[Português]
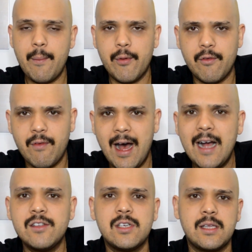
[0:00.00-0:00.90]

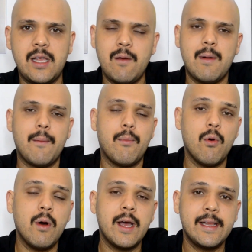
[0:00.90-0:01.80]
aprovado, já tem uma
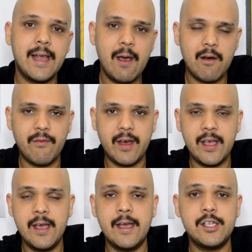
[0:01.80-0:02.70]
boa ideia o
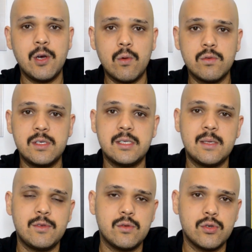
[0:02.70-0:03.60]
Havaí de alguns
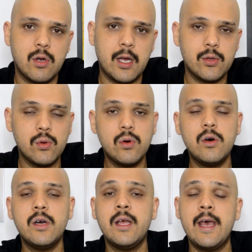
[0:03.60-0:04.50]
exames do
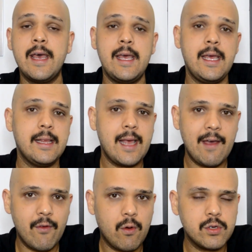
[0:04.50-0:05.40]
jogador e
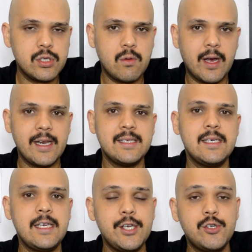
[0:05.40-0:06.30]
deve continuar nesse
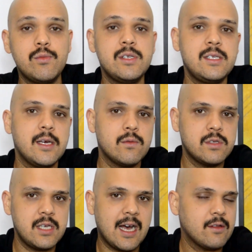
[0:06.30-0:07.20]
ritmo e ser
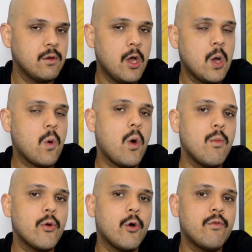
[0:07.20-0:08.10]
anunciado
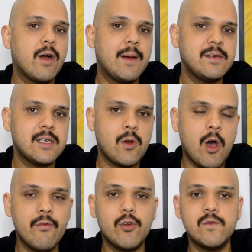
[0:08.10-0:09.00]
como o novo camisa
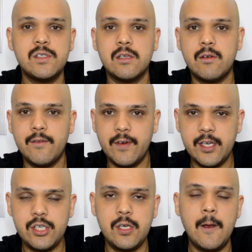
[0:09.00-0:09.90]
9, o novo
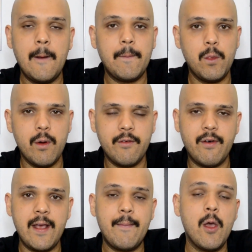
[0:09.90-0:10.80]
centroavante do
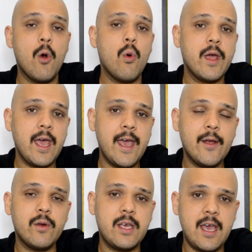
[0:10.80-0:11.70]
Havaí. O
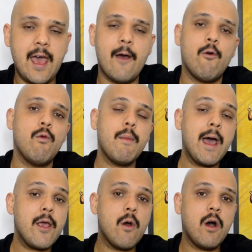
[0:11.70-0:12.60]
Guerreiro, que é o
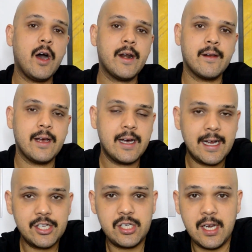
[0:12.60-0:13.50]
maior ah,
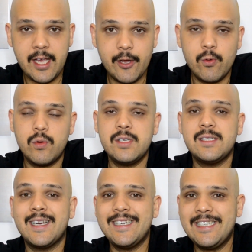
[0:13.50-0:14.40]
artilheiro
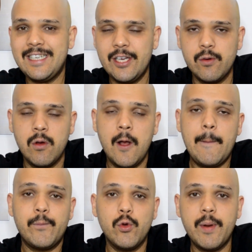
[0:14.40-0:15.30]
estrangeiro
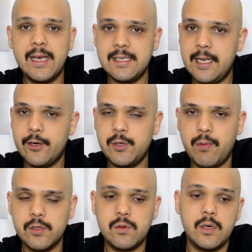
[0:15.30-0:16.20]
do brasileiro de
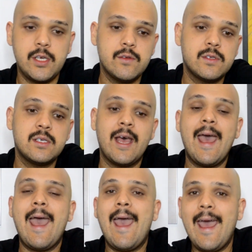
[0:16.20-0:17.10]
pontos corridos,
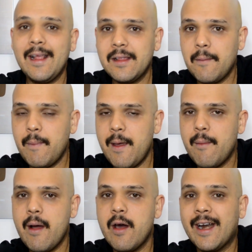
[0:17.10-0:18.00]
é também o
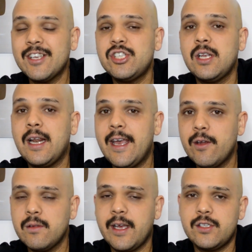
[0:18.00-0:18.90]
maior
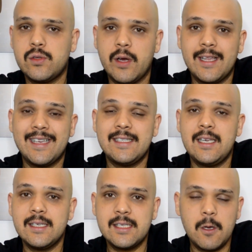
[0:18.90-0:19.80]
artilheiro da história da
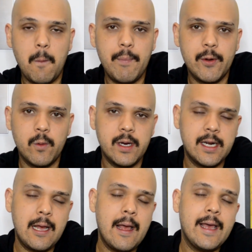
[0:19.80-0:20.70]
seleção
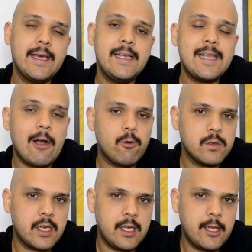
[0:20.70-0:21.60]
peruana e está com
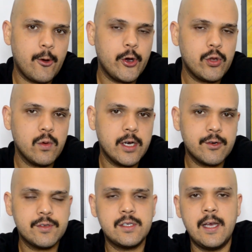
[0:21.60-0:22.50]
38
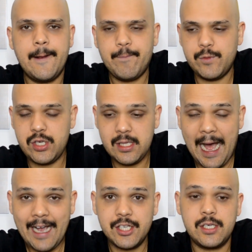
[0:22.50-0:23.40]
anos de
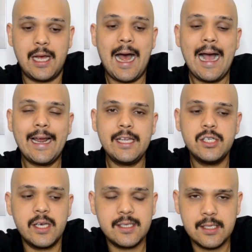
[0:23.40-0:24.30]
idade. A grande
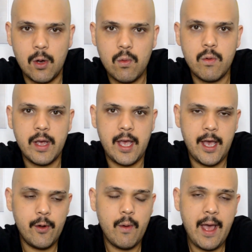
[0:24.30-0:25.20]
questão com o
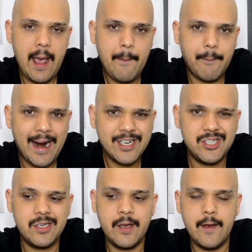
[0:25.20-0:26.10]
Guerreiro é a
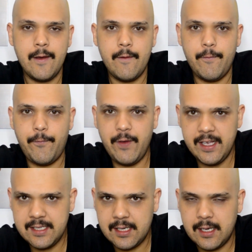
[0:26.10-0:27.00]
parte
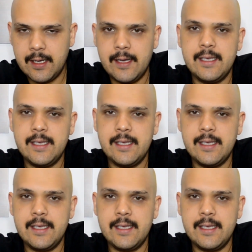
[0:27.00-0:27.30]
física.